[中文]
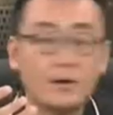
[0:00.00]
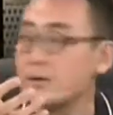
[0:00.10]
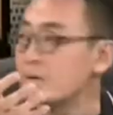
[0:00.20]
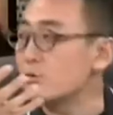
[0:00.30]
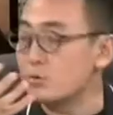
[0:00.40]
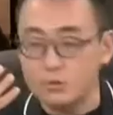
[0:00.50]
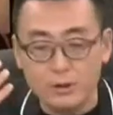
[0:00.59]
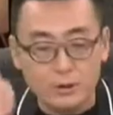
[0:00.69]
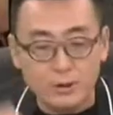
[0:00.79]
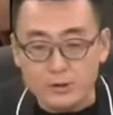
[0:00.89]
啊，就是
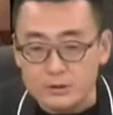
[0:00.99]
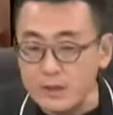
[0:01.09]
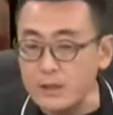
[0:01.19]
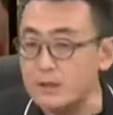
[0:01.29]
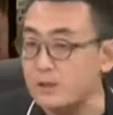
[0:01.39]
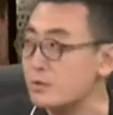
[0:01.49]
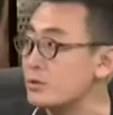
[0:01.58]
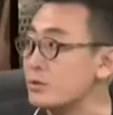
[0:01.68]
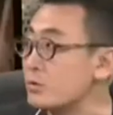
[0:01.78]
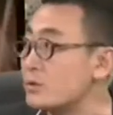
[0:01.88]
说这个
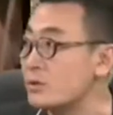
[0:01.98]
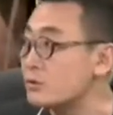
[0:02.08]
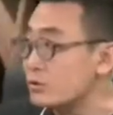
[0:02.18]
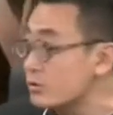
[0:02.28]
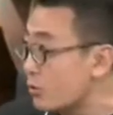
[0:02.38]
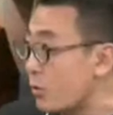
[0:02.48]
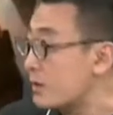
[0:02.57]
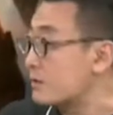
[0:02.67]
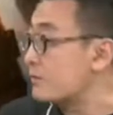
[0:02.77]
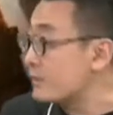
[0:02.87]
是有这个赤
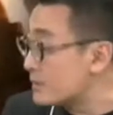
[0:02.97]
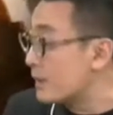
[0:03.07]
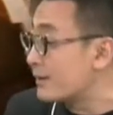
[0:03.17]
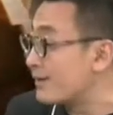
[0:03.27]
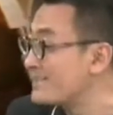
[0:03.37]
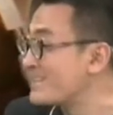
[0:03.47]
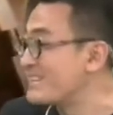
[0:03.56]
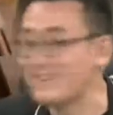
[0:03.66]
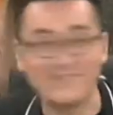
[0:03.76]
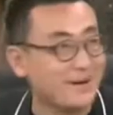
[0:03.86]
化的风险的，你
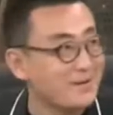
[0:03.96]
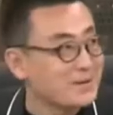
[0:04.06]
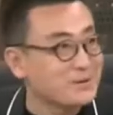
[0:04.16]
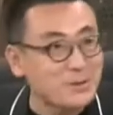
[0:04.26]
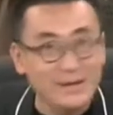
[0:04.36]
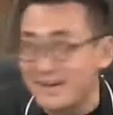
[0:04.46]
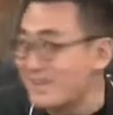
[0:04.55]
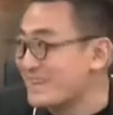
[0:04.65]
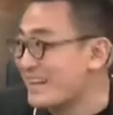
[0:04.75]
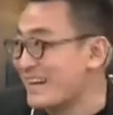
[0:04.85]
知道吗？对
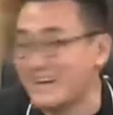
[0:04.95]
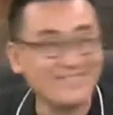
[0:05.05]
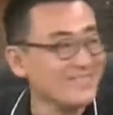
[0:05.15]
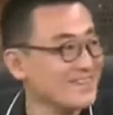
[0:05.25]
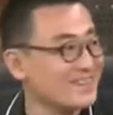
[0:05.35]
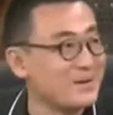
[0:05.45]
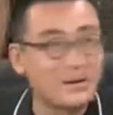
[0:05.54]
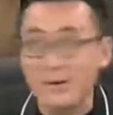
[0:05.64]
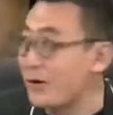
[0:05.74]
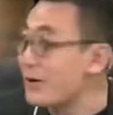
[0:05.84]
岸的和平演变，
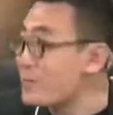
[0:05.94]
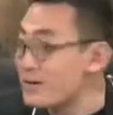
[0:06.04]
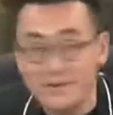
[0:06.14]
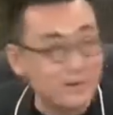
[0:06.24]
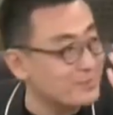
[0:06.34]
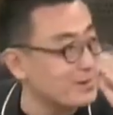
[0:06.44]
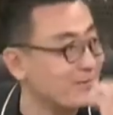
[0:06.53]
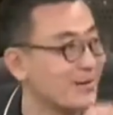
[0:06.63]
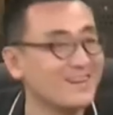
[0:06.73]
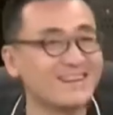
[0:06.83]
和和平演
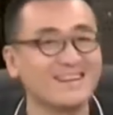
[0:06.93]
变嘛。